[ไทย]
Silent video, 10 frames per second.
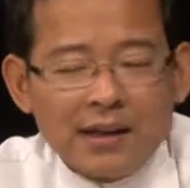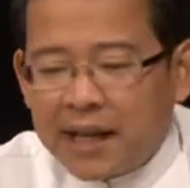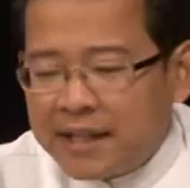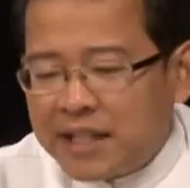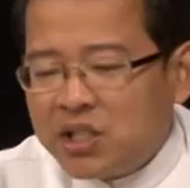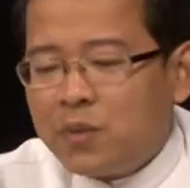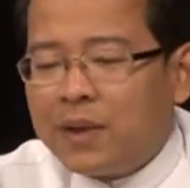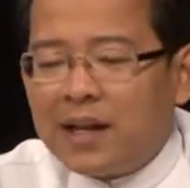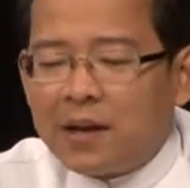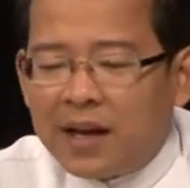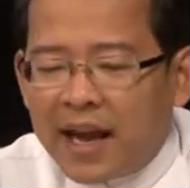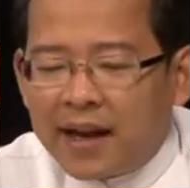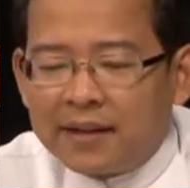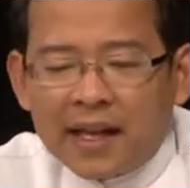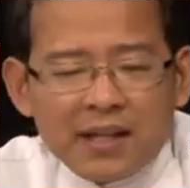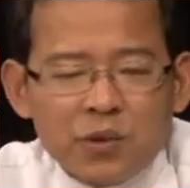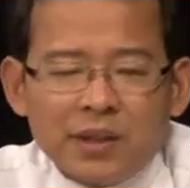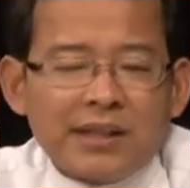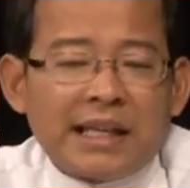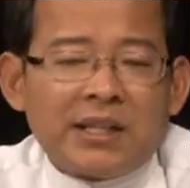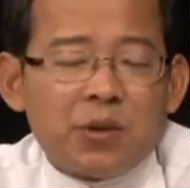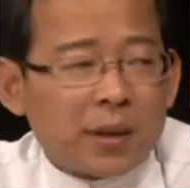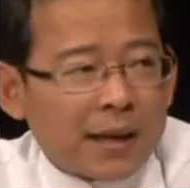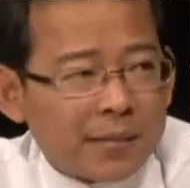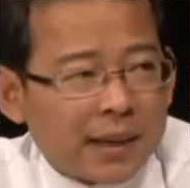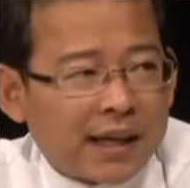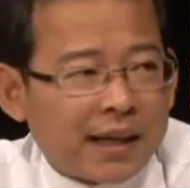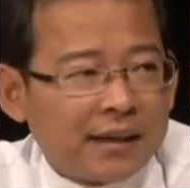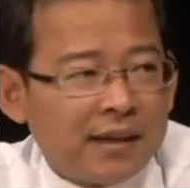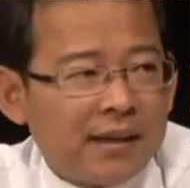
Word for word: ท่านใช้ชีวิตเหลวแหลกท่านชีวิตติดอยู่กับ การพนัน